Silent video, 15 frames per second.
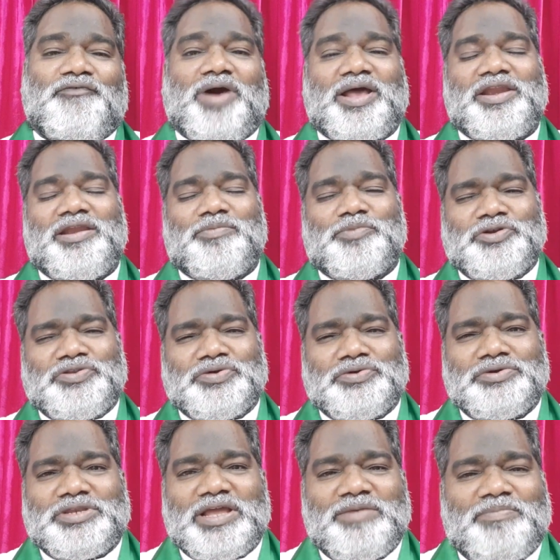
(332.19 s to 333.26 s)
వారిని
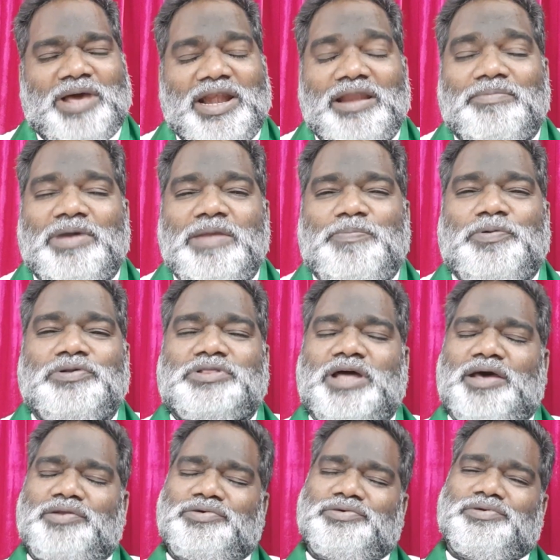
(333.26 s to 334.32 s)
ముట్టుకుంటే
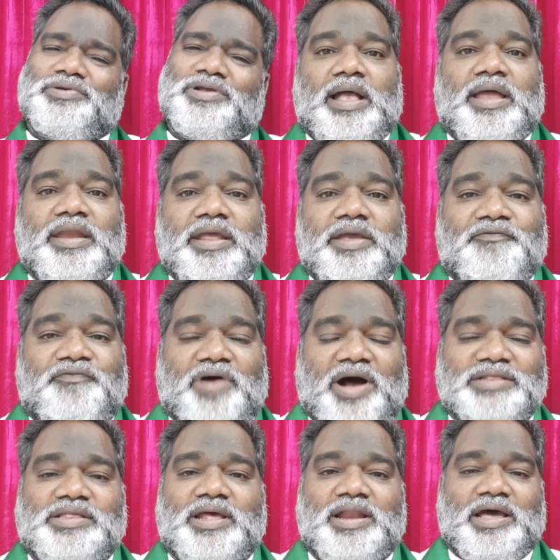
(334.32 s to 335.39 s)
మల్లమైపోతారు అనే
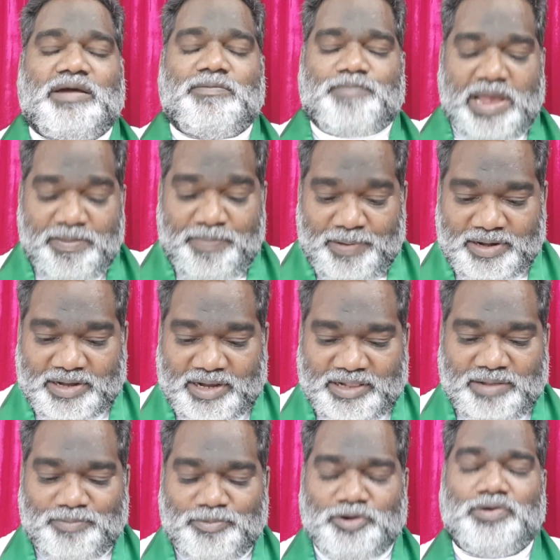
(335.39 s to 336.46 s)
వాదన బైబిల్
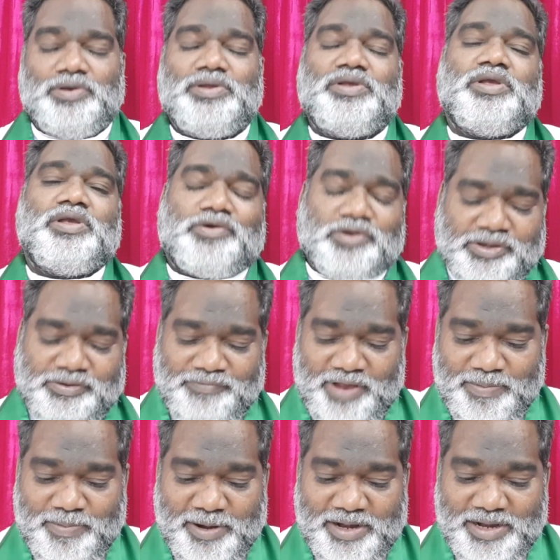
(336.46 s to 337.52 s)
గ్రంథంలో
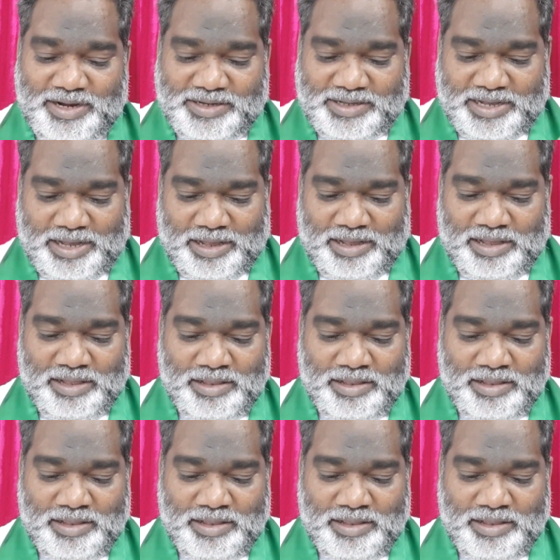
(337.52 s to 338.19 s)
కొట్టివేయబడినట్టుగా